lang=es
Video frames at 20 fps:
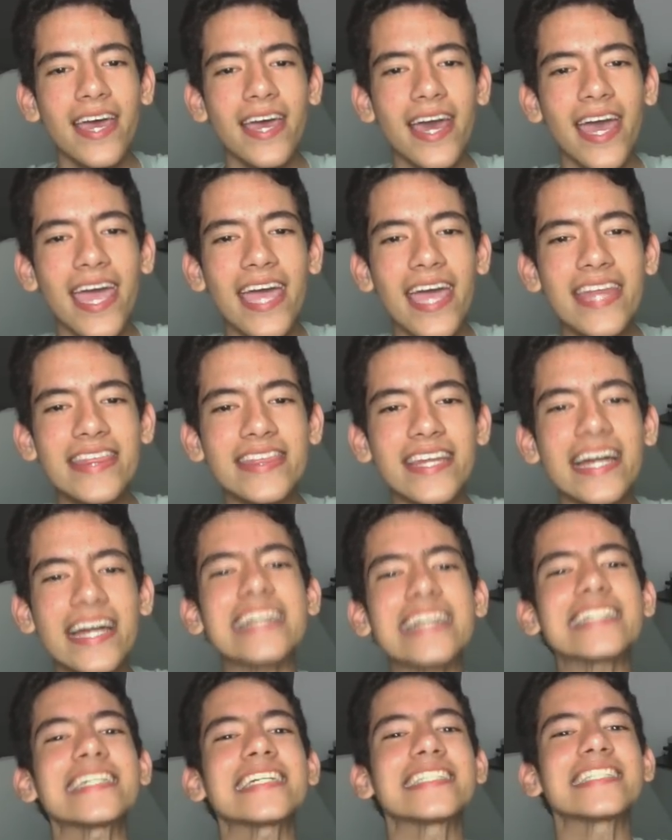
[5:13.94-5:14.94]
Entra,
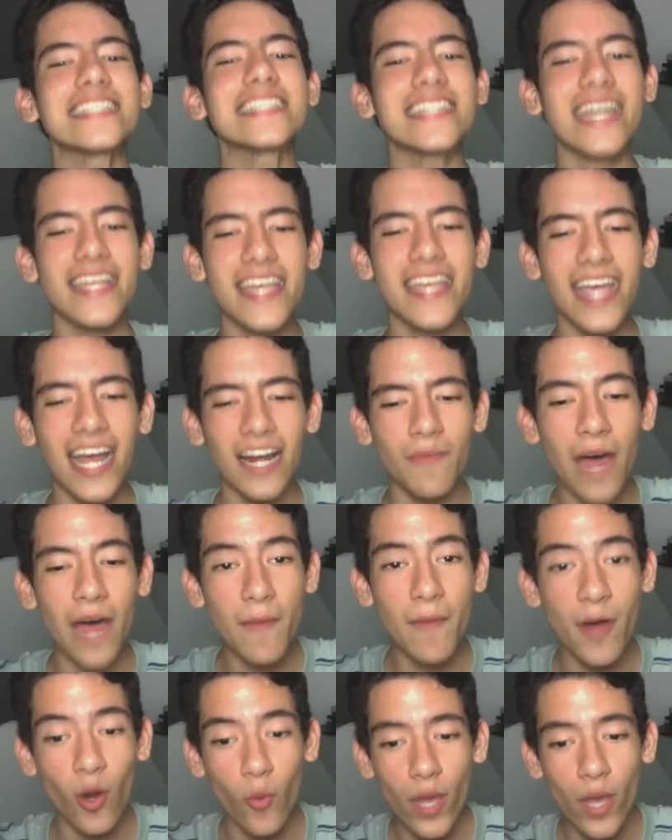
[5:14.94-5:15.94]
casi que llega el
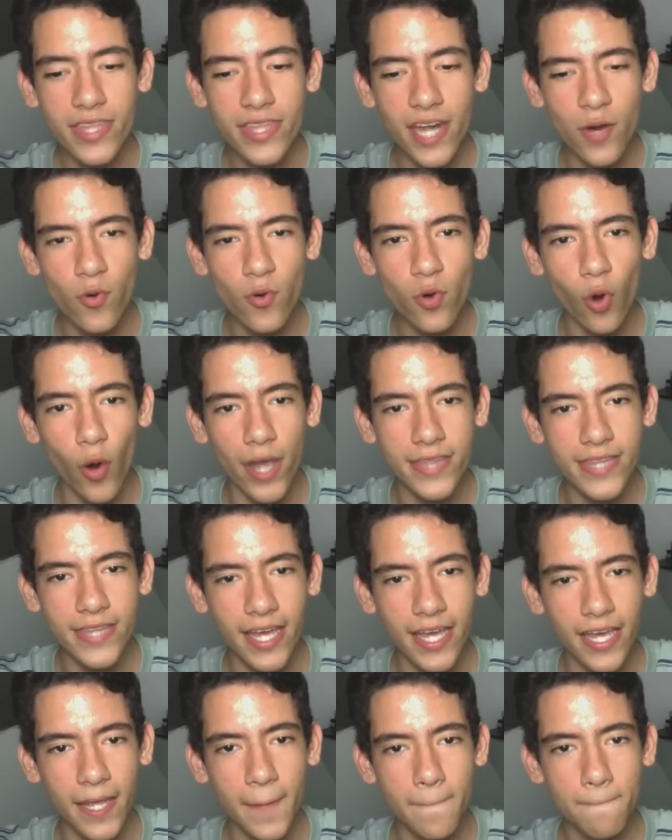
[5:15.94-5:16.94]
bárbaro. Voy a tirar un cohete
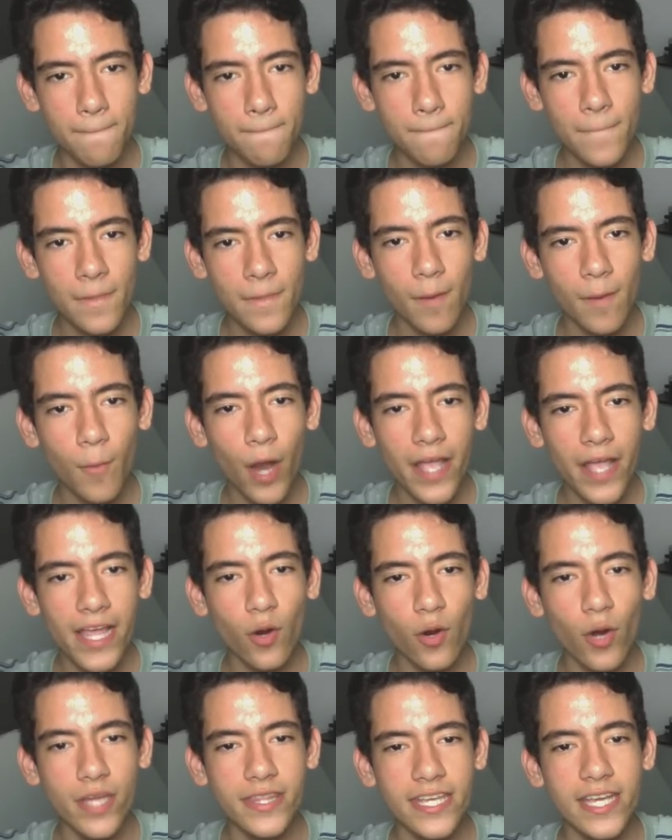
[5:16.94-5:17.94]
aquí. Vamos allá
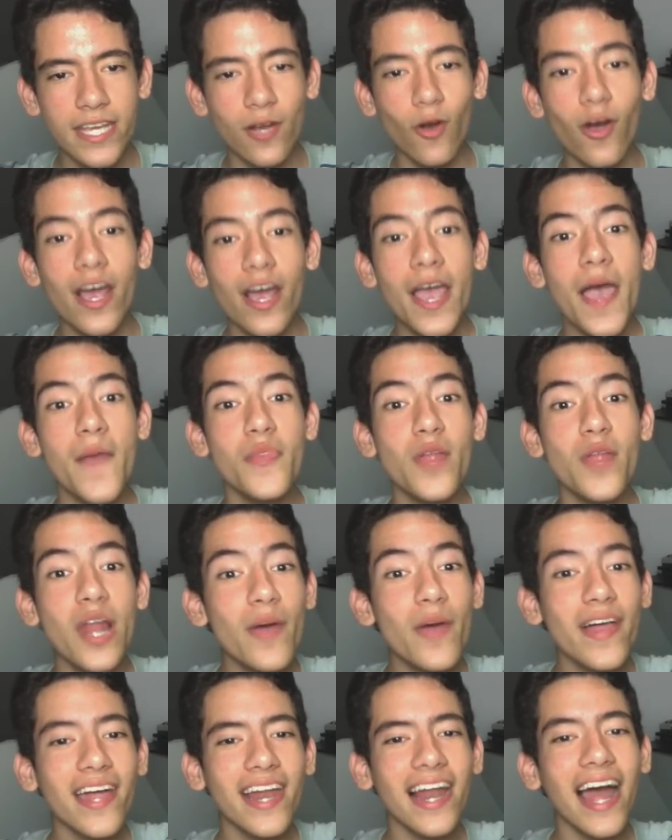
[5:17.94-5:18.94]
el cohetico. No les
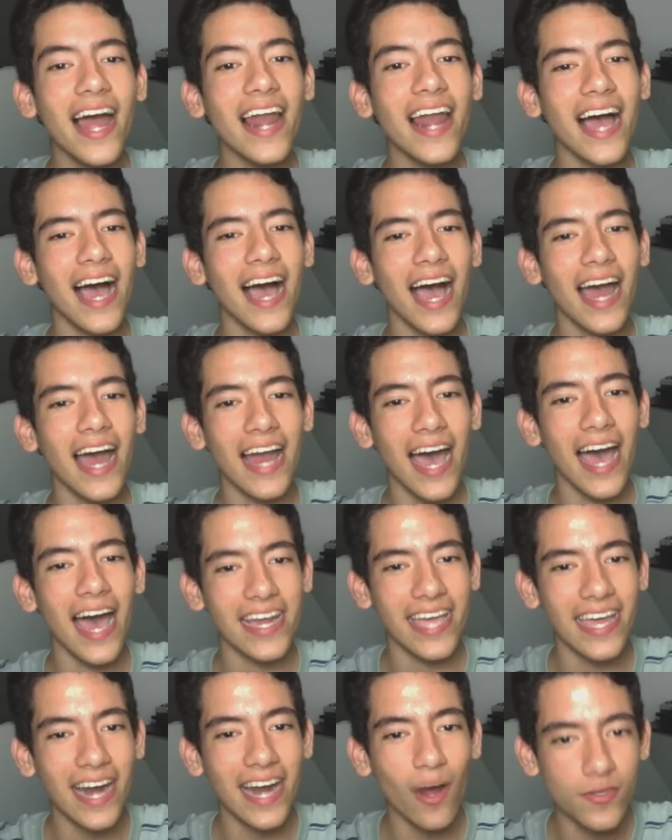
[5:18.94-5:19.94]
voy a dar a, a las
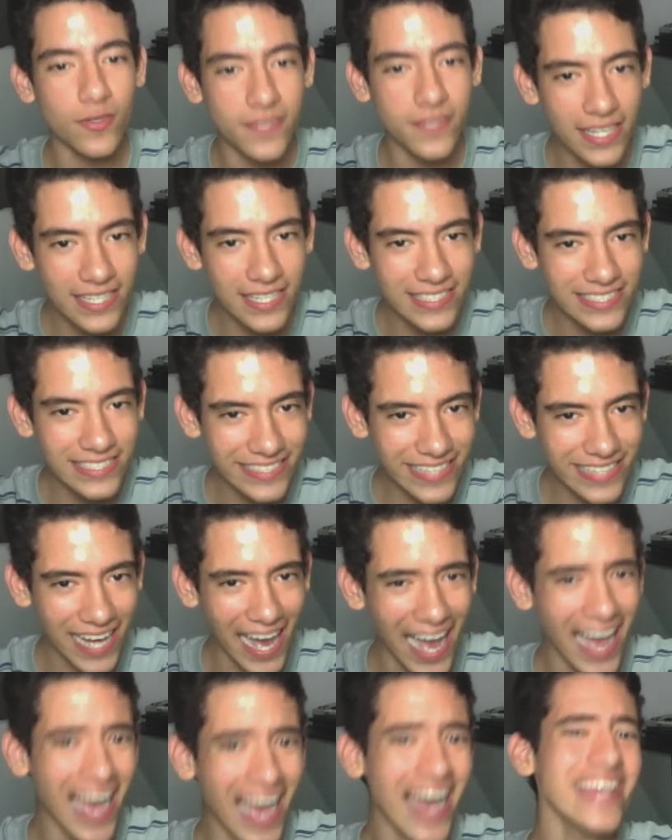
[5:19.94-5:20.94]
arqueras, o sí.
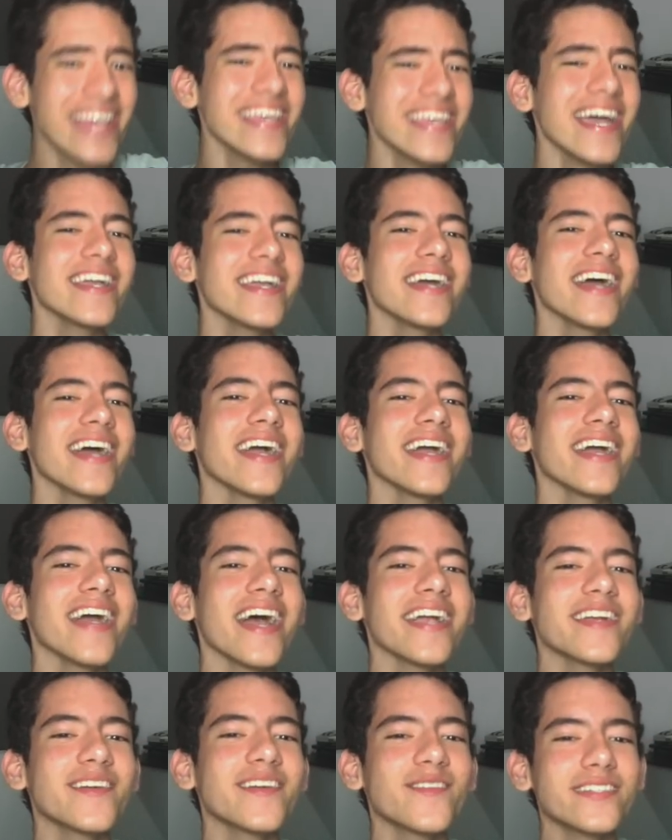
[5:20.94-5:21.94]
¡Ay, ay, ay, ay,
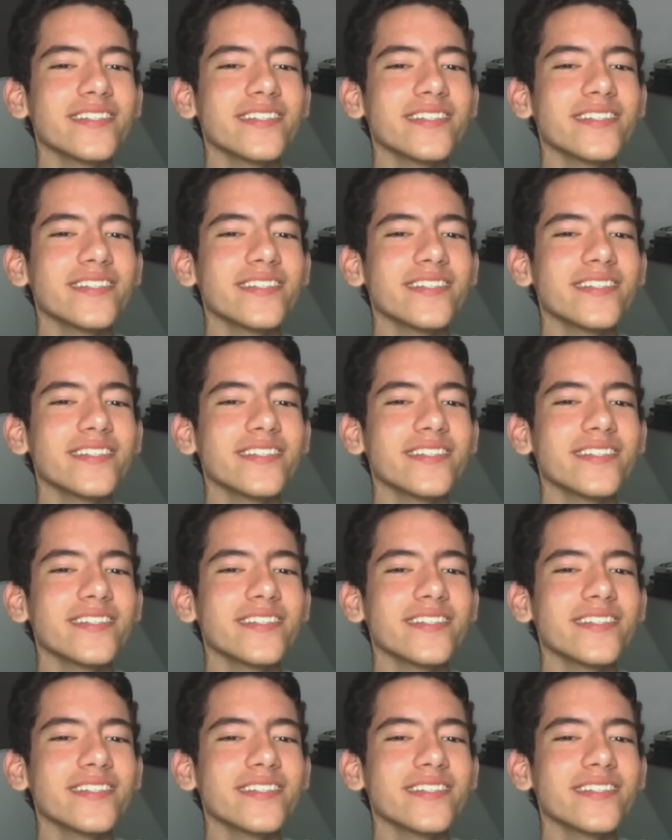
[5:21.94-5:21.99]
ay!